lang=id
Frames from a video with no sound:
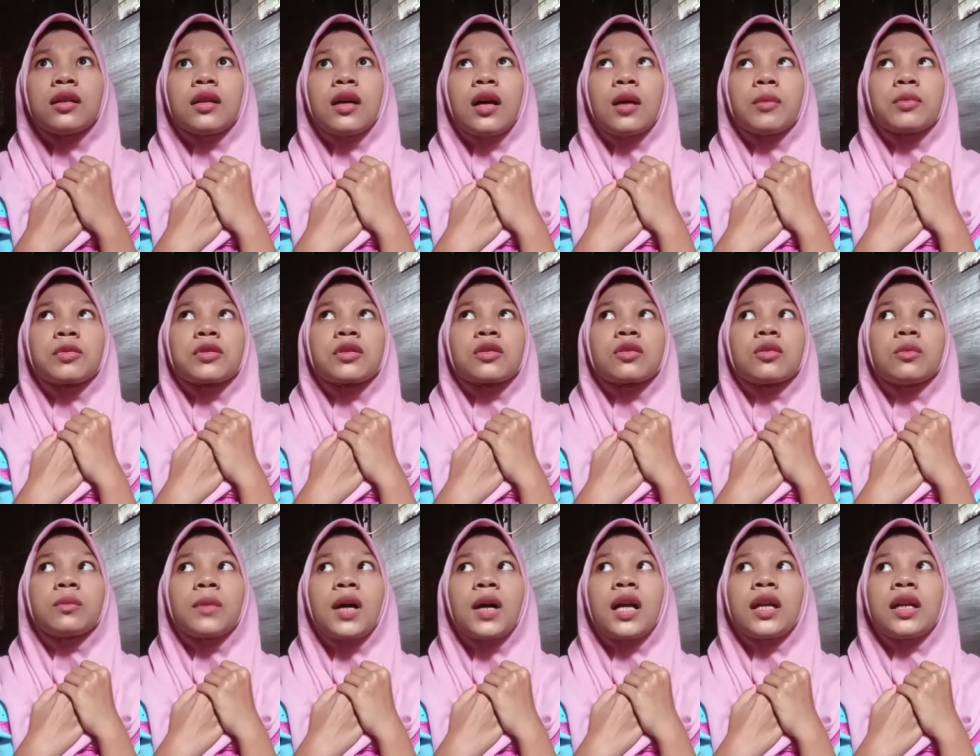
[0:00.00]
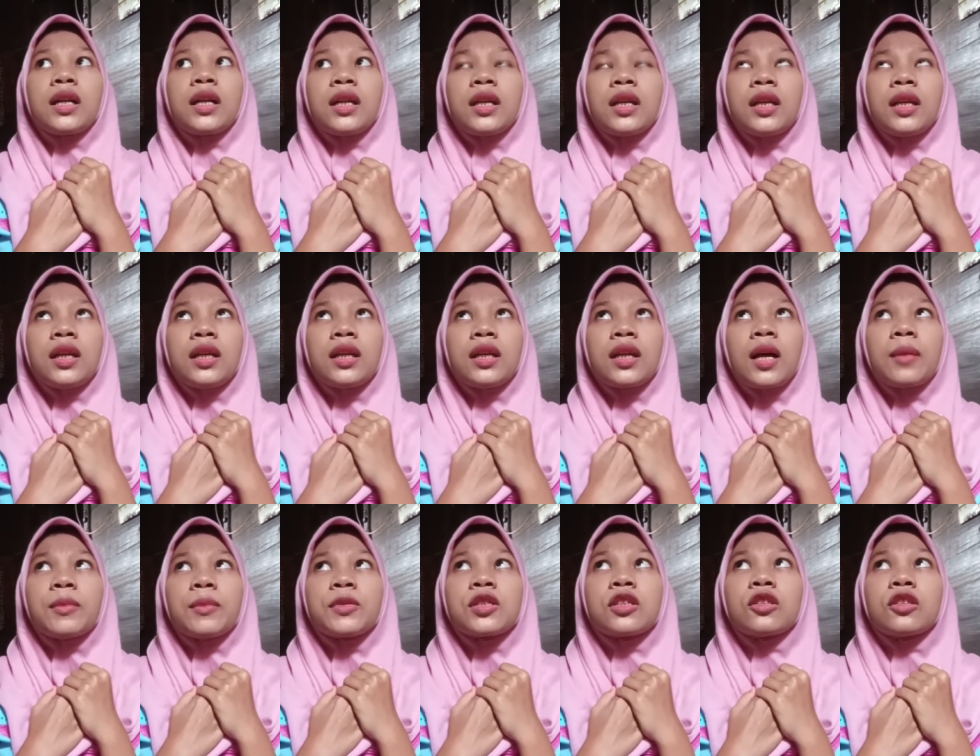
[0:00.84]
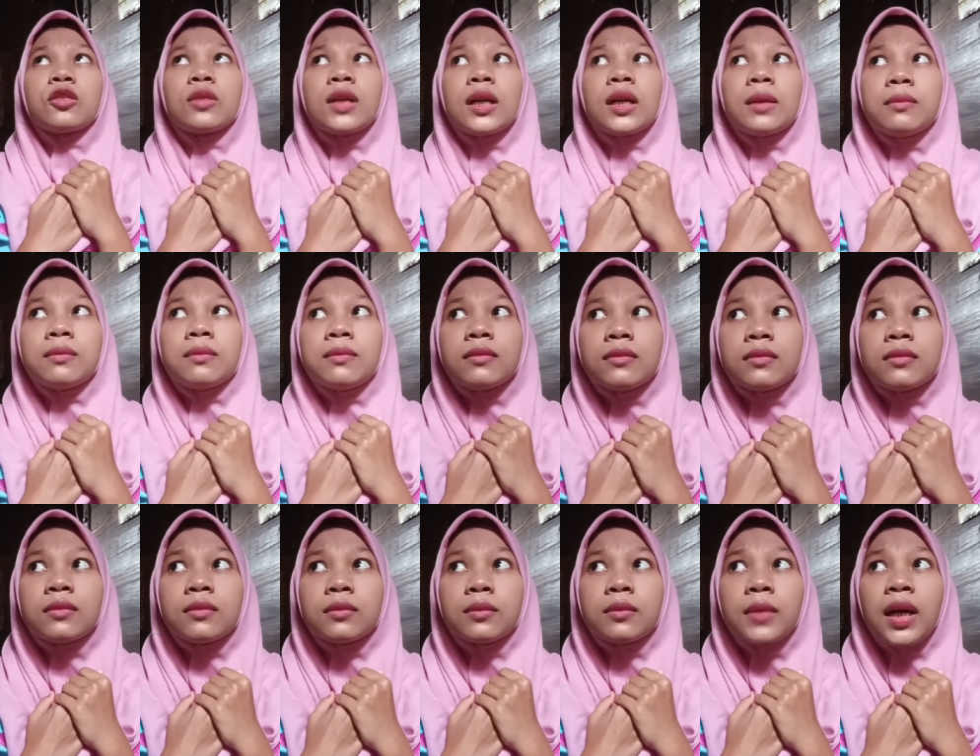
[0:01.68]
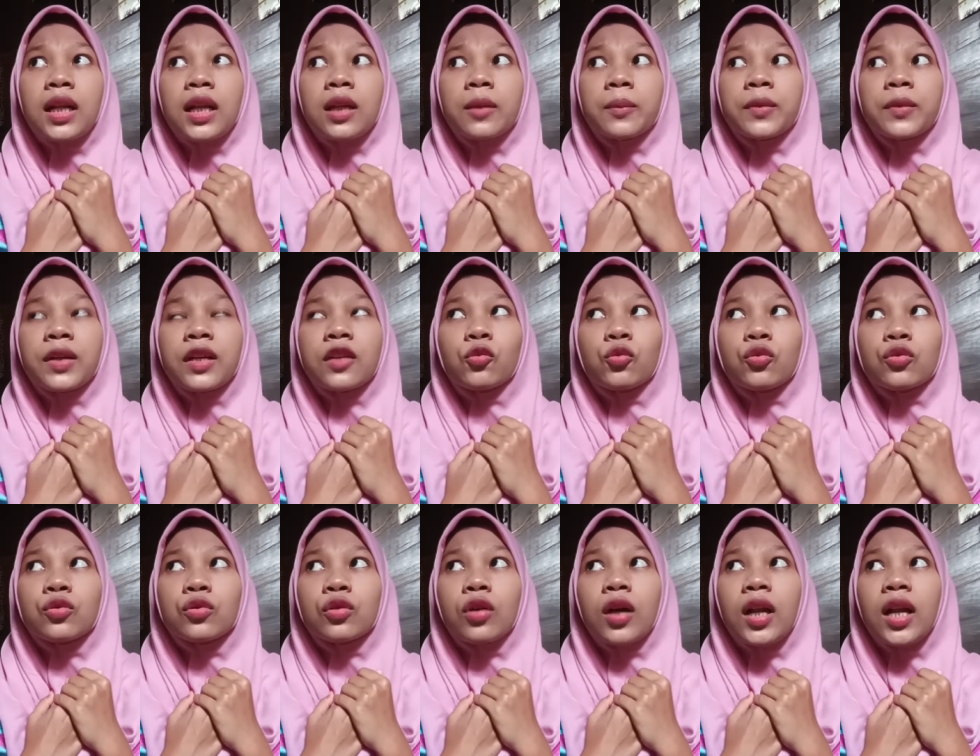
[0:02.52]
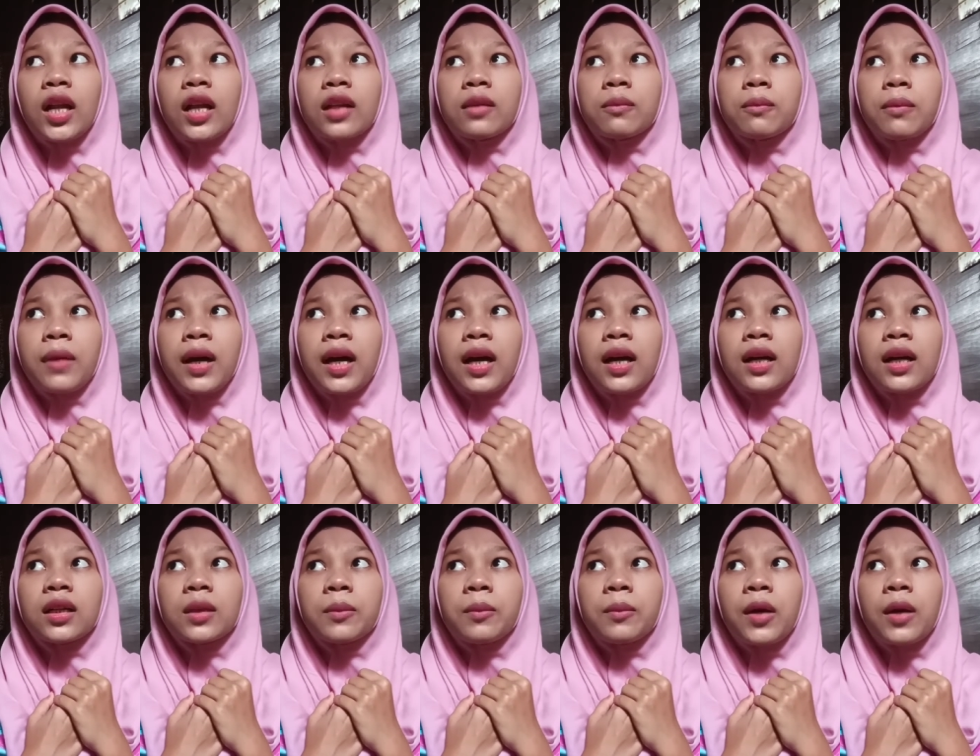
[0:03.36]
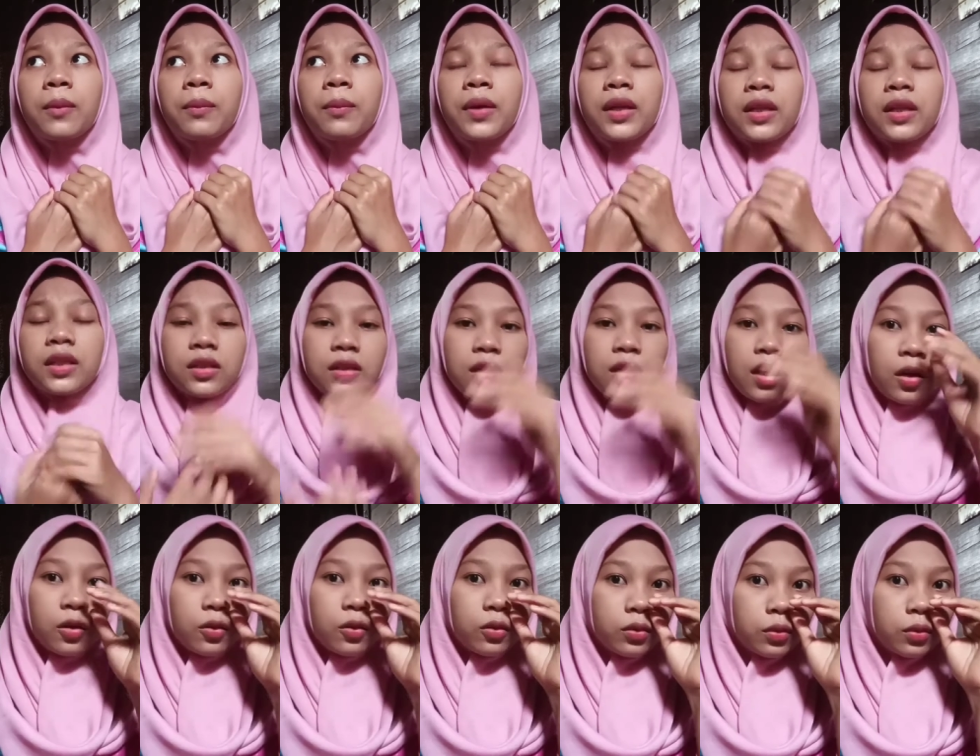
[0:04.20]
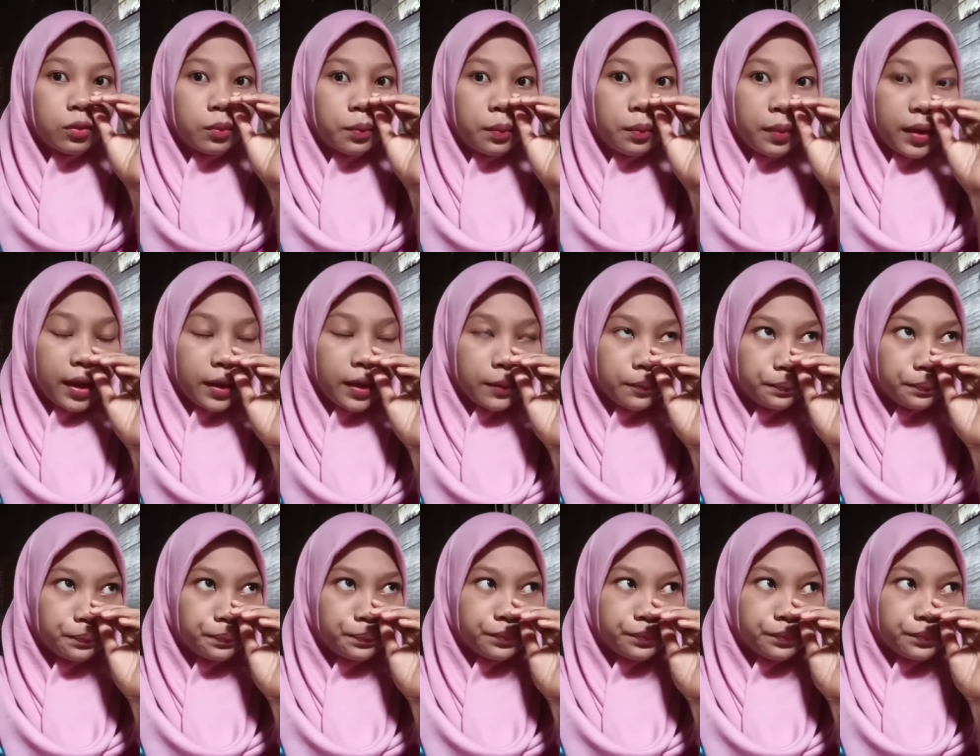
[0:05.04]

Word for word: habis itu mandi nah habis itu kan malamnya itu sholat maghrib apa isya aku lupa